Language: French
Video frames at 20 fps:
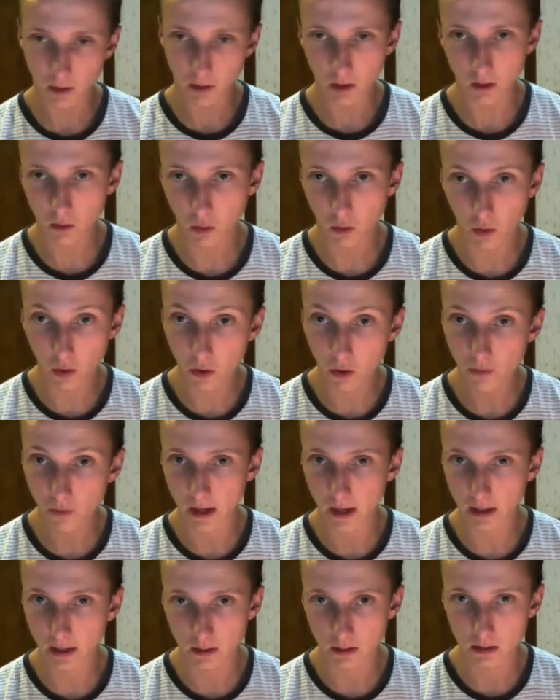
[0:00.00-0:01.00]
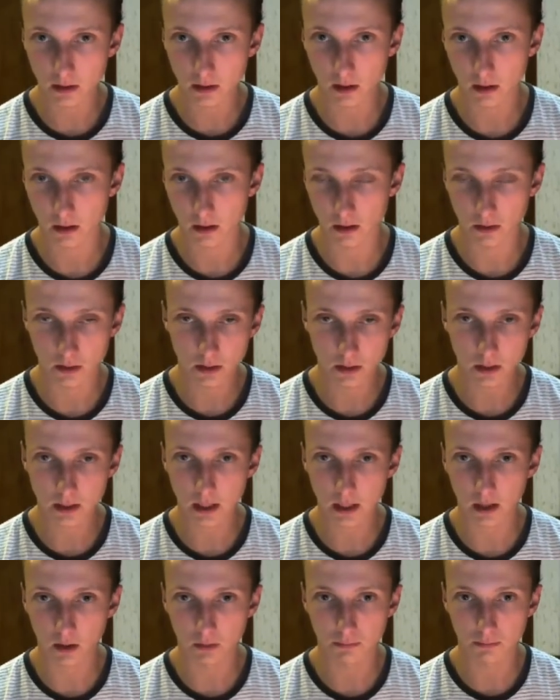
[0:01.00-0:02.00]
donc eux valaient 200,
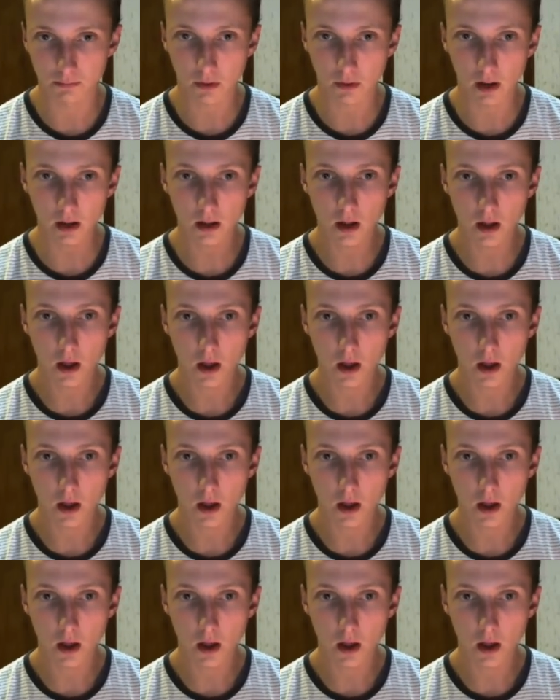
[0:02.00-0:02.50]
250 points.